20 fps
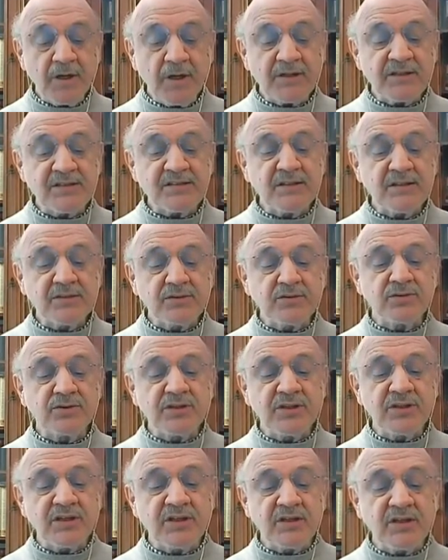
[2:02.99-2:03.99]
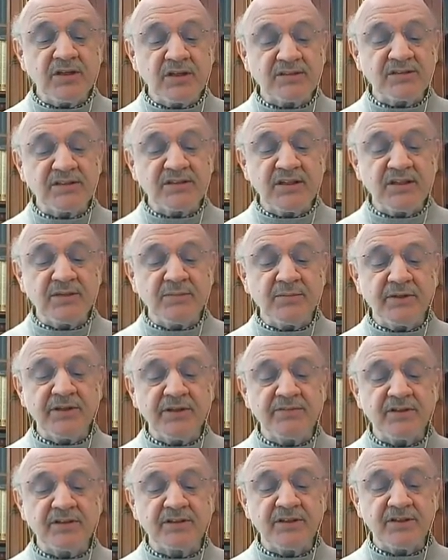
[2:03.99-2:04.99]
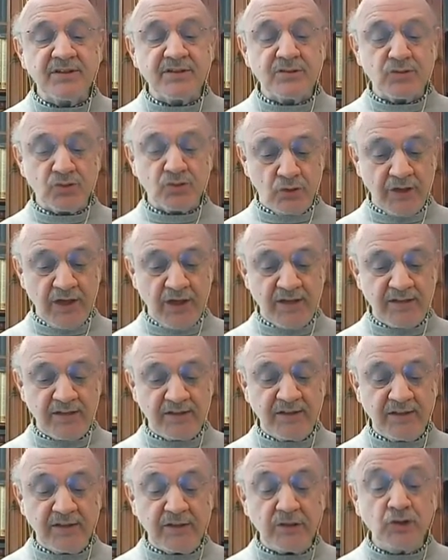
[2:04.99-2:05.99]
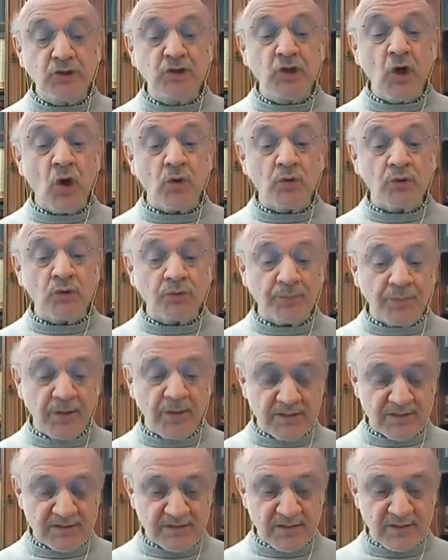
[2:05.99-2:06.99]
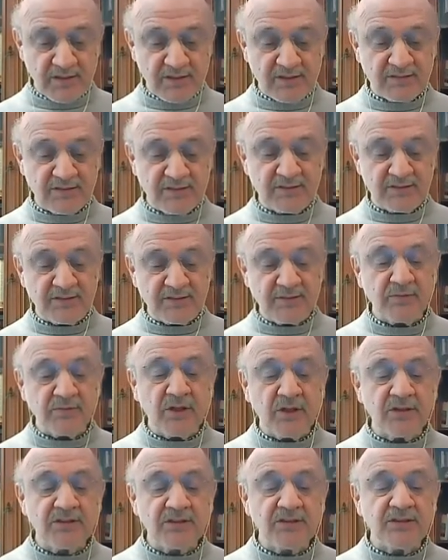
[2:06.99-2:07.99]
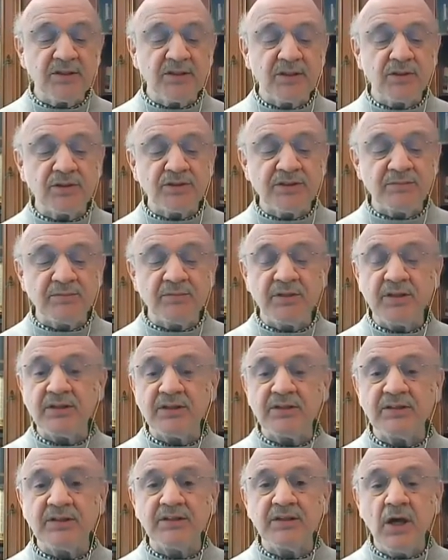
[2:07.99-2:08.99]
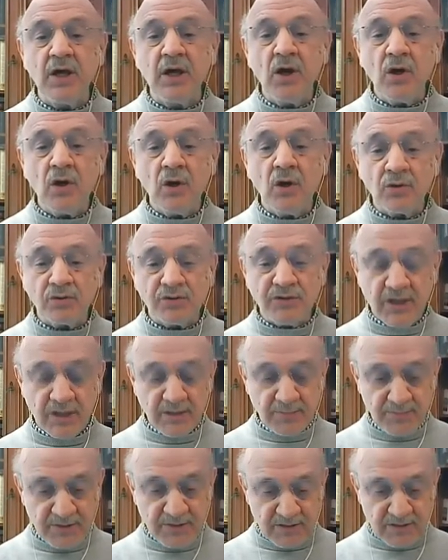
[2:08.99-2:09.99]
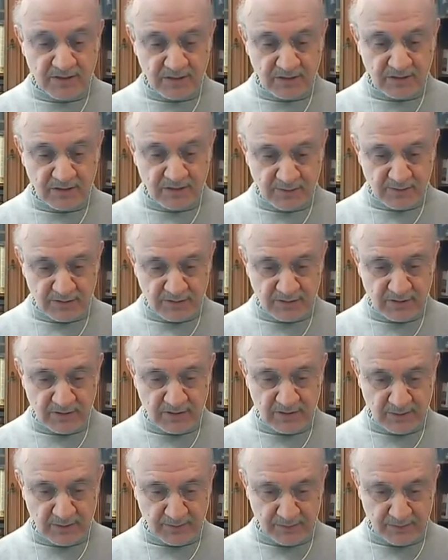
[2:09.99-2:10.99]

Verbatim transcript: Pakistan-Türkiye askeri manevraları sona erdi. Dawn, Pakistan gazetesi. Anti terör timlerinin ortak bir çalışması